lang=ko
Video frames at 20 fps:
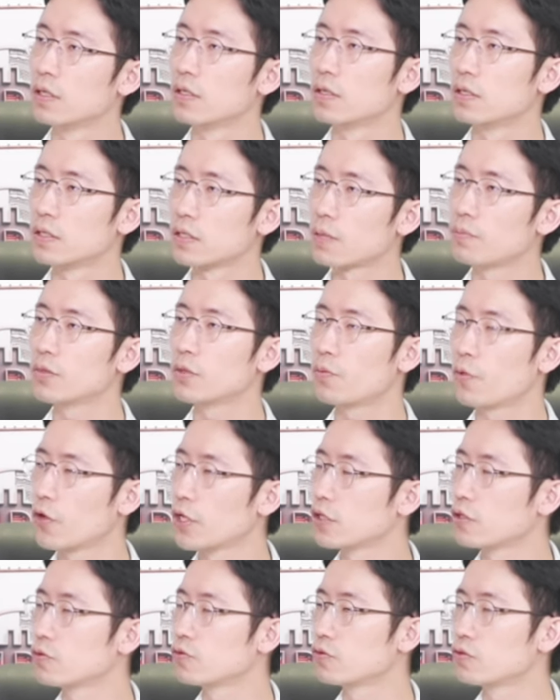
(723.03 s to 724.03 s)

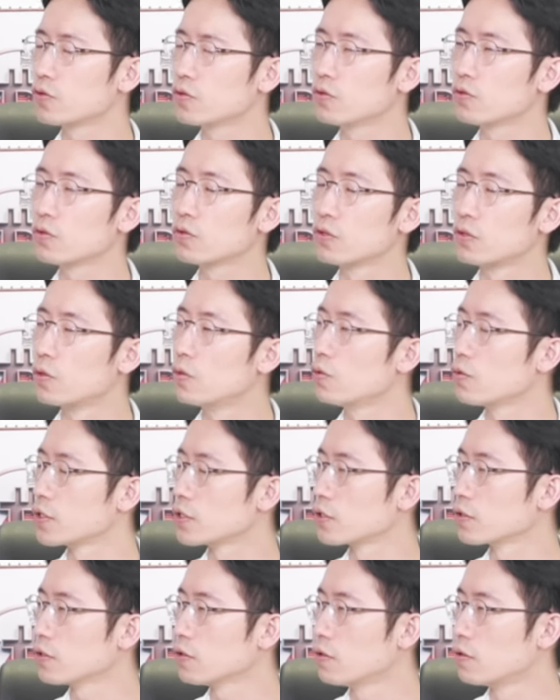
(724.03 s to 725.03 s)
30% 수준으로 들어오고
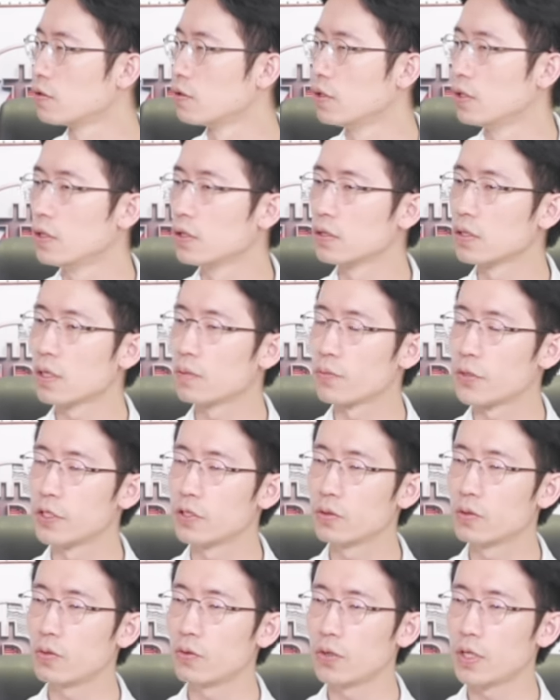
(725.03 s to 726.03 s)
있어서 그냥
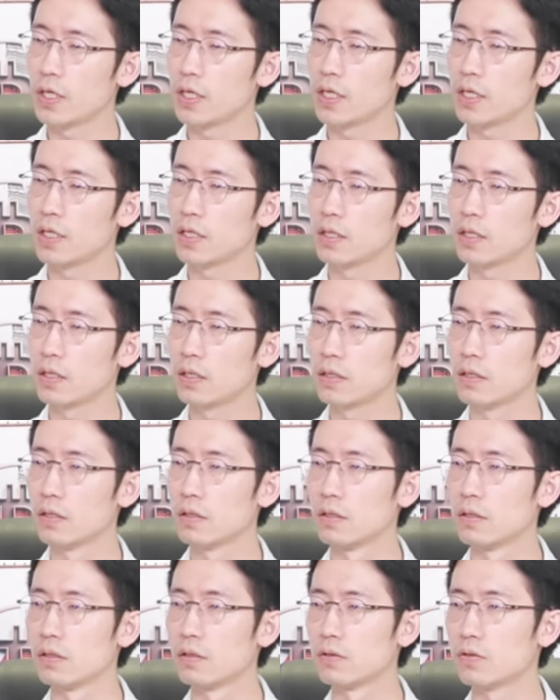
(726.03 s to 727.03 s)

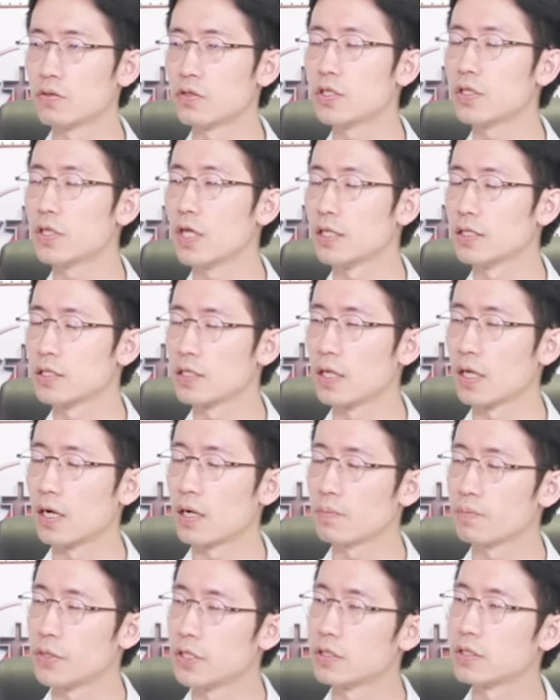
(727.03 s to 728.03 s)
비트코인 출시됐을
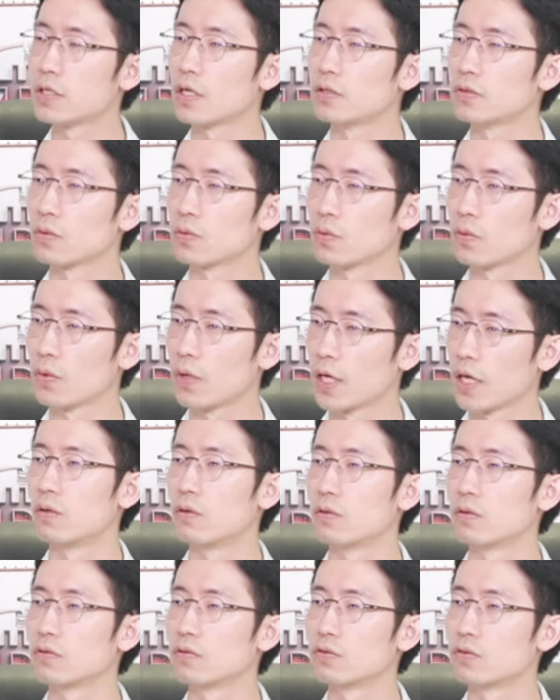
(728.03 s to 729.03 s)
때랑 비슷한
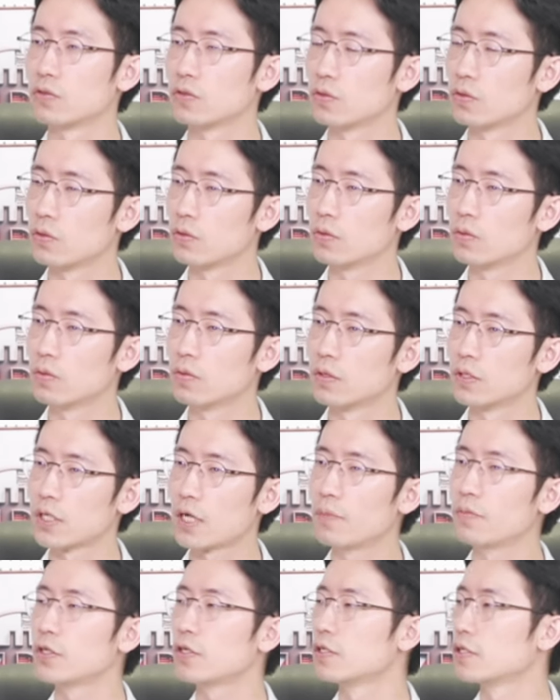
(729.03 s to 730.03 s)
정도의 수준으로
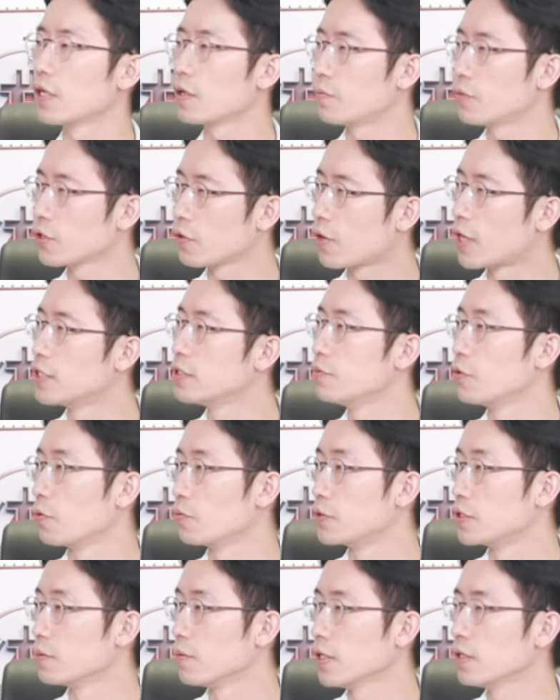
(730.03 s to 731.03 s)
사람들은 생각보다 관심이
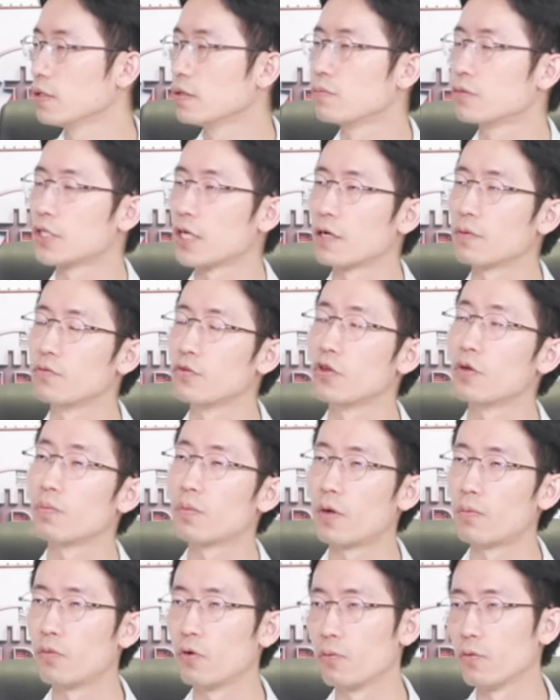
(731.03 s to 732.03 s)
없지만 자금
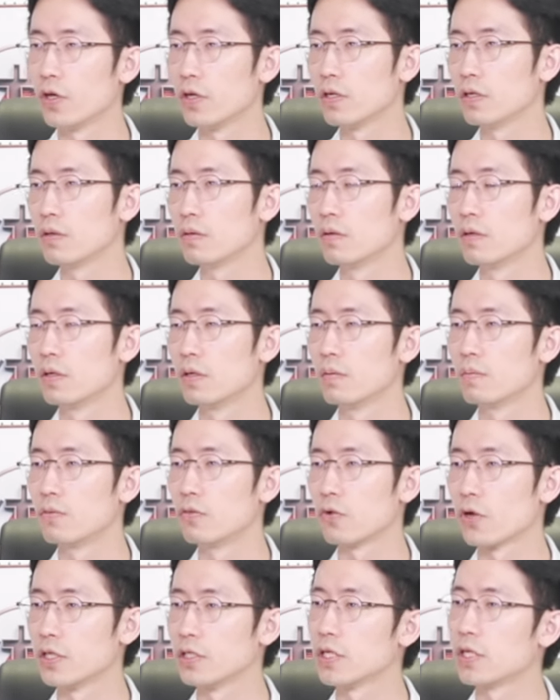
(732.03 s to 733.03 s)
유입법 보면은
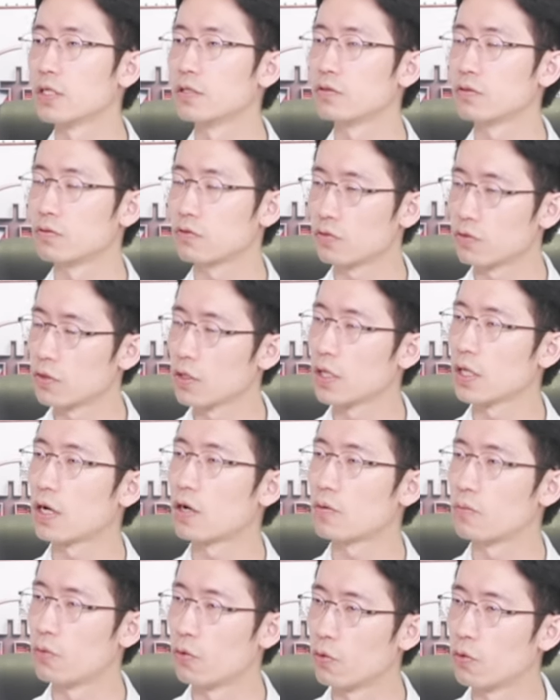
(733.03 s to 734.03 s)
괜찮은
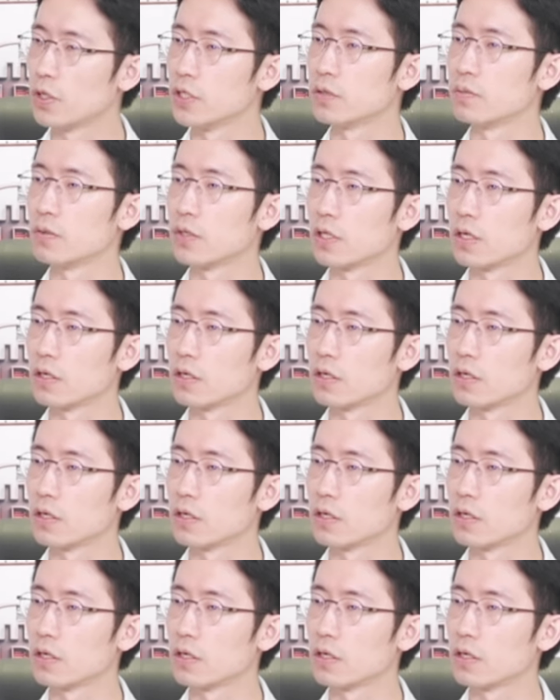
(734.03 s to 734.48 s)
수준이다라고 보고 있습니다.